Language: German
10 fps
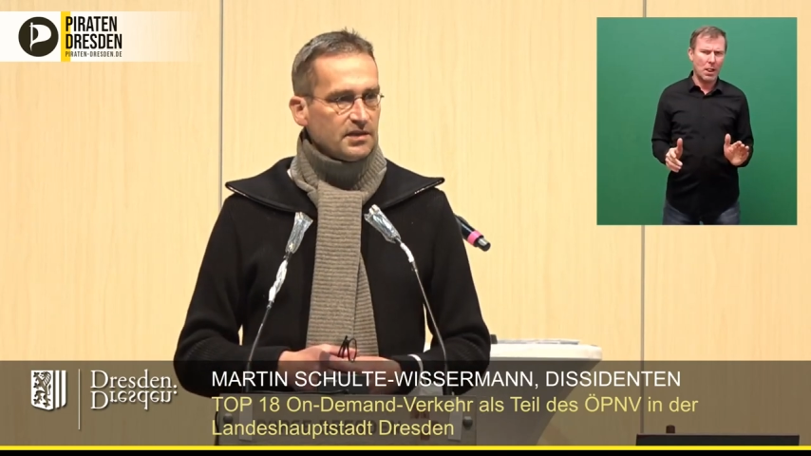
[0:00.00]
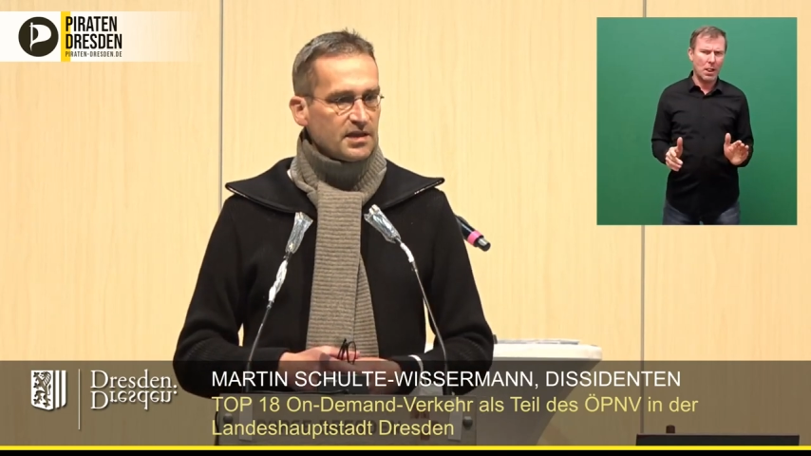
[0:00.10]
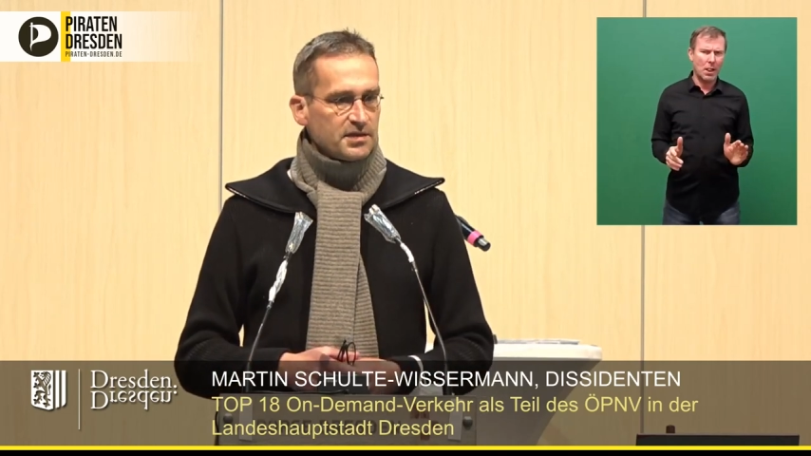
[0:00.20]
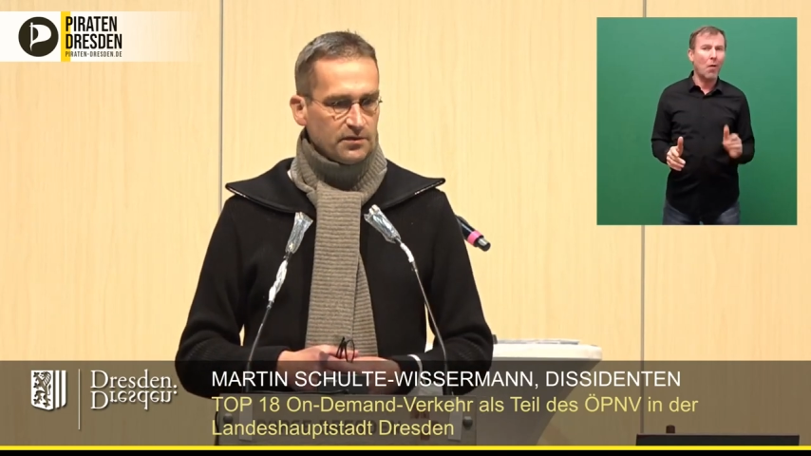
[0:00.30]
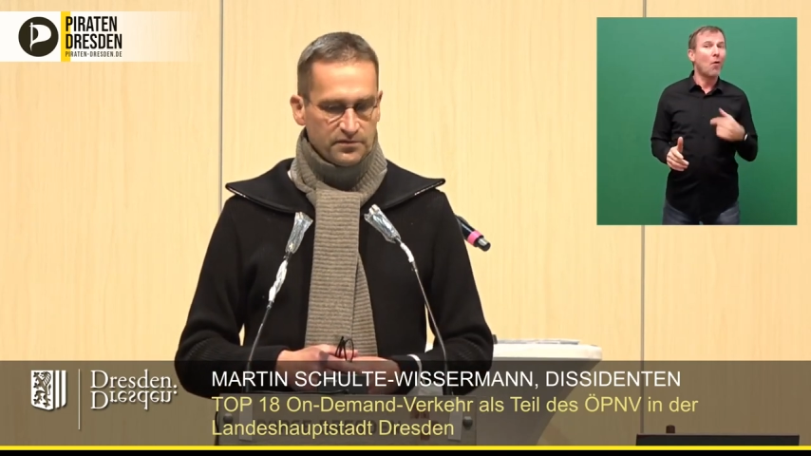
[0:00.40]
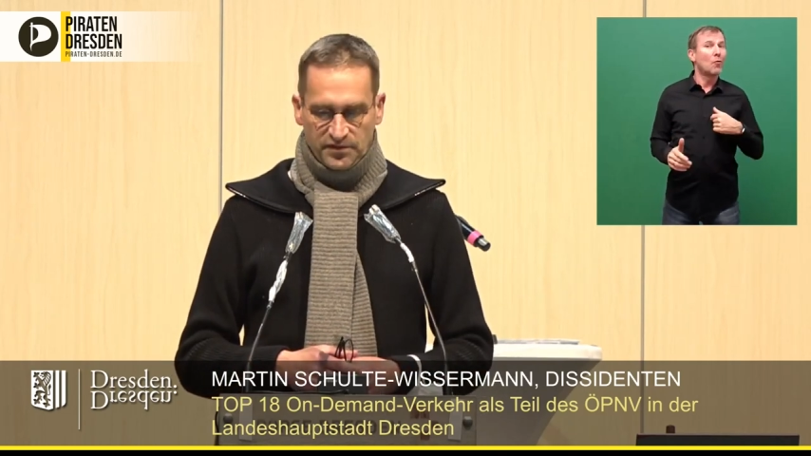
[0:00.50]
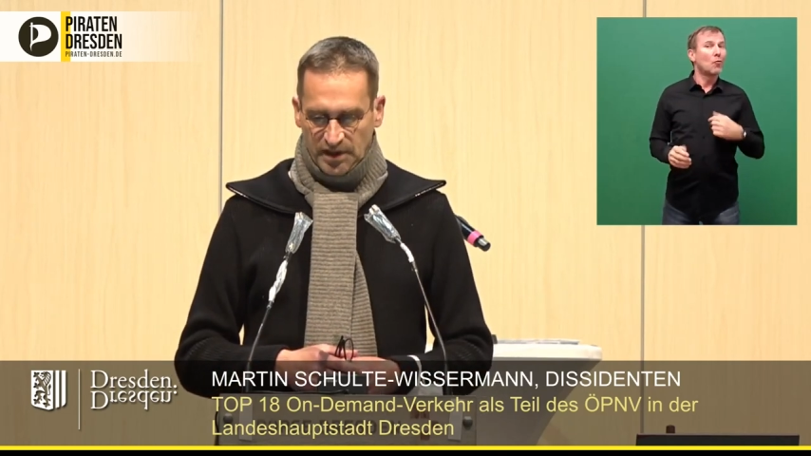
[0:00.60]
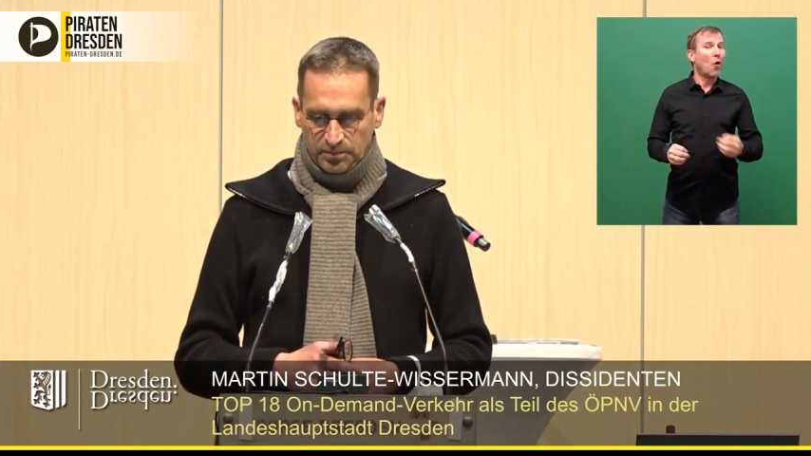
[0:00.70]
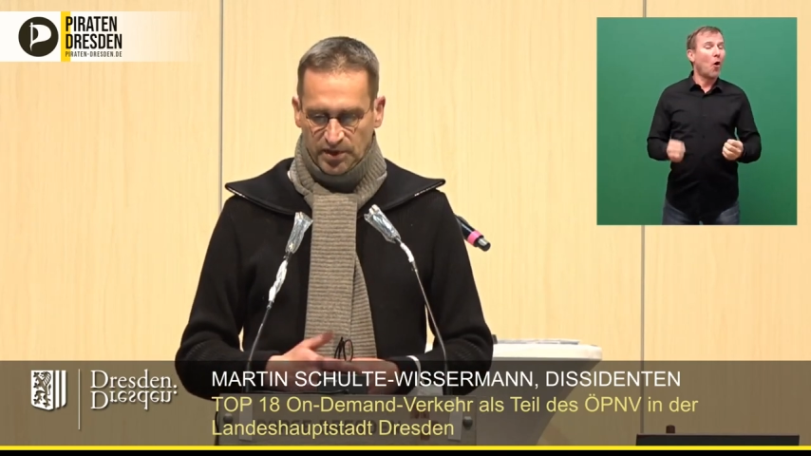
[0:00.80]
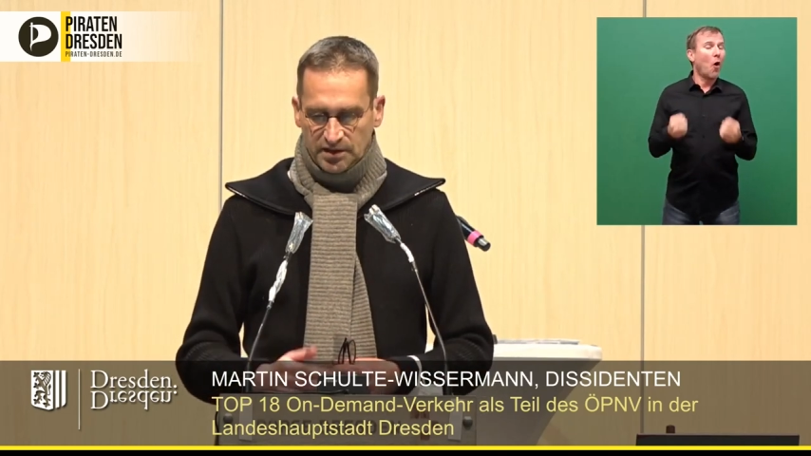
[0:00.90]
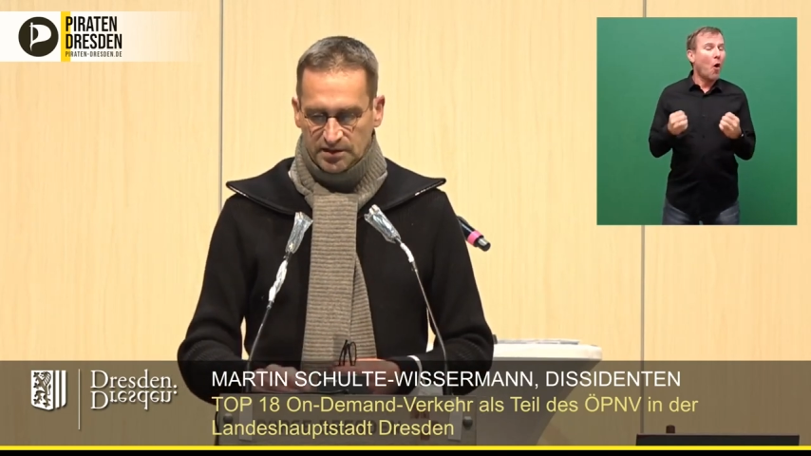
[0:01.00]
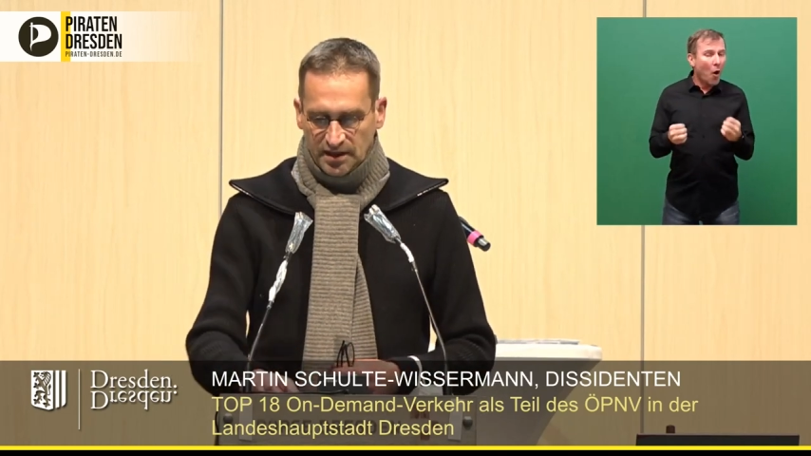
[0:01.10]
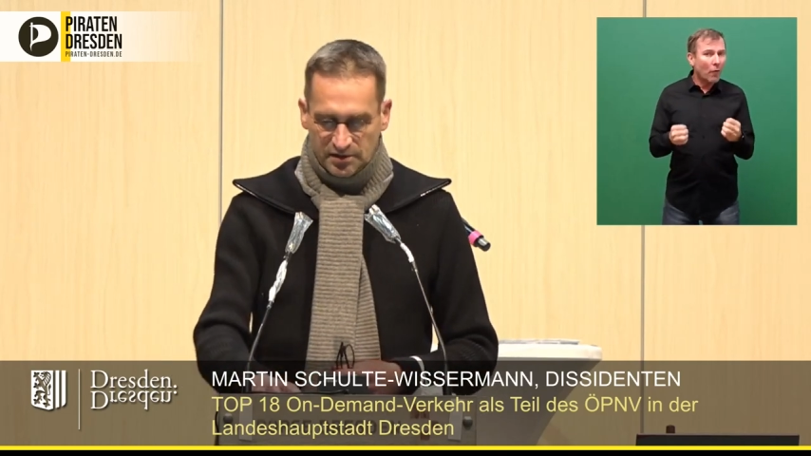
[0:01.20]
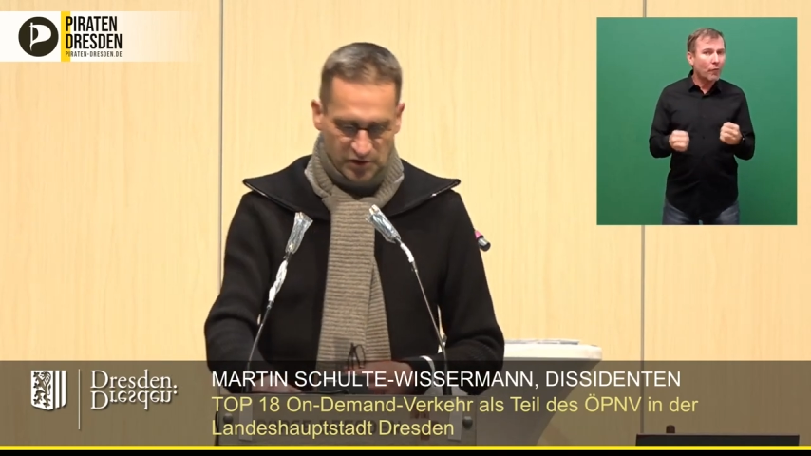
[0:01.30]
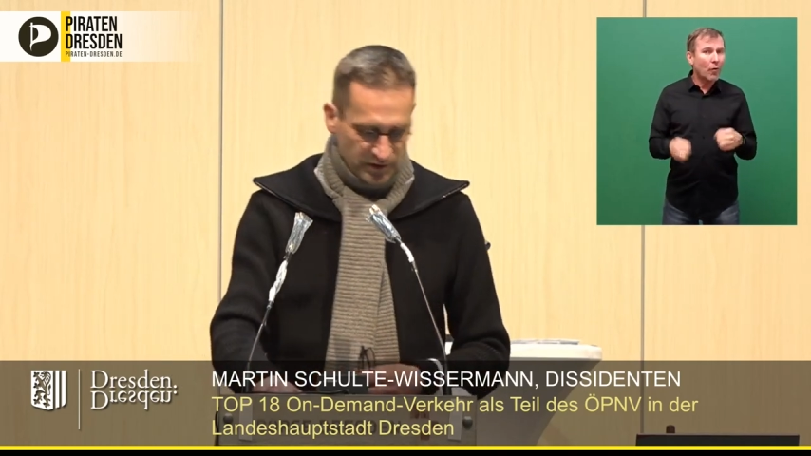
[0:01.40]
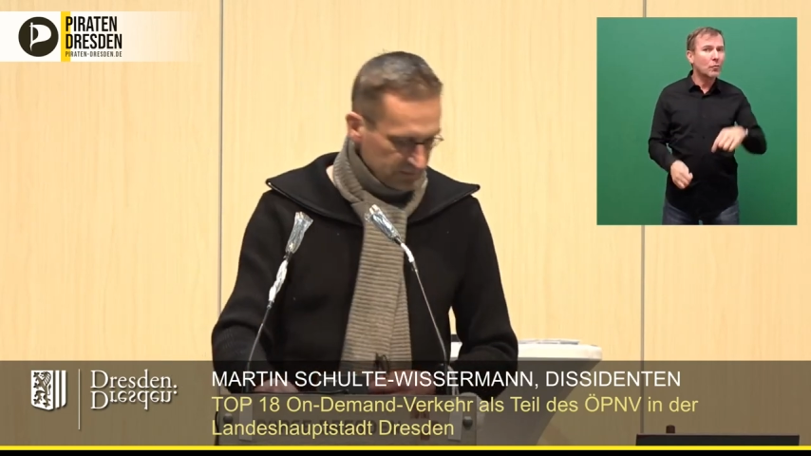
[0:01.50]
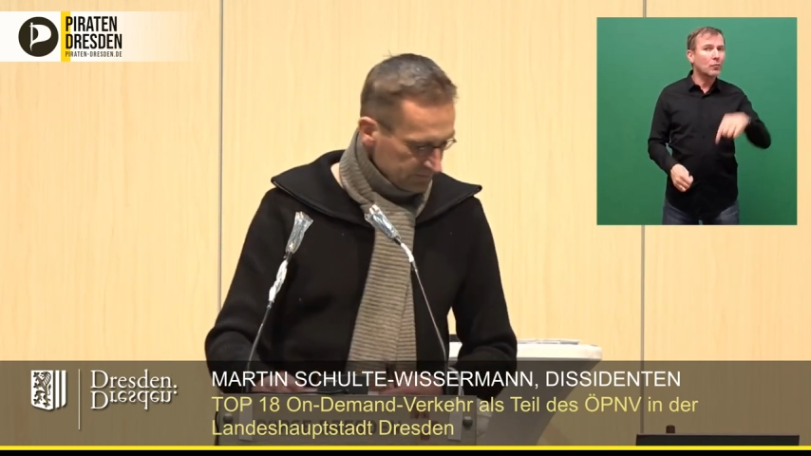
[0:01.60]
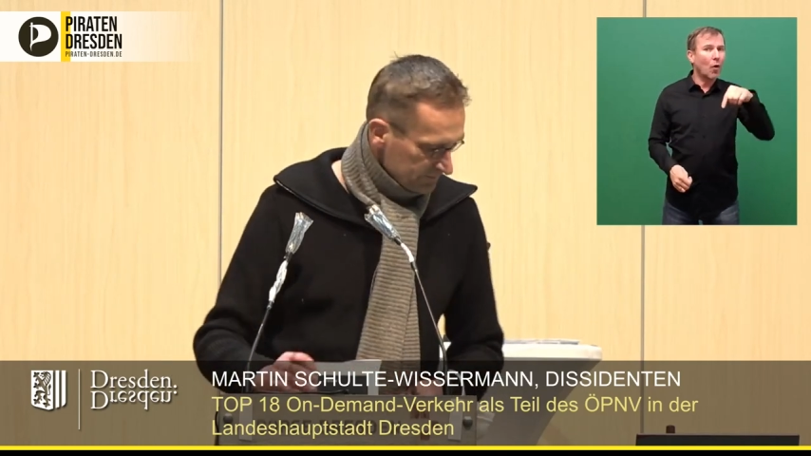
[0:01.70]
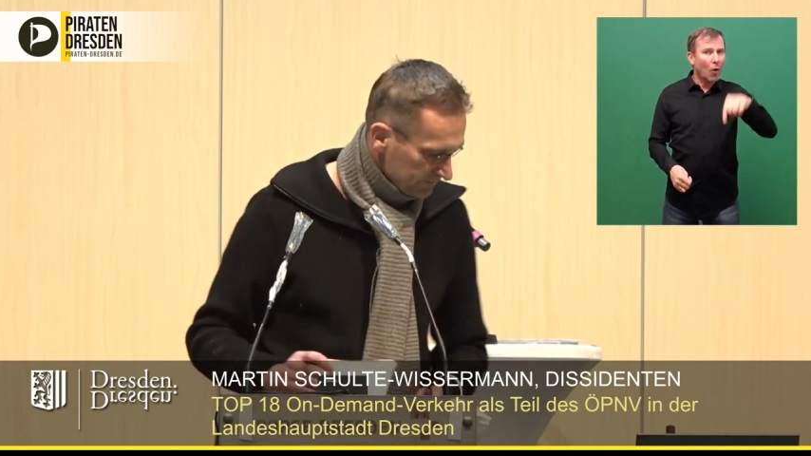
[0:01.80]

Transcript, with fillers: das auf den Weg bringen. Dankeschön.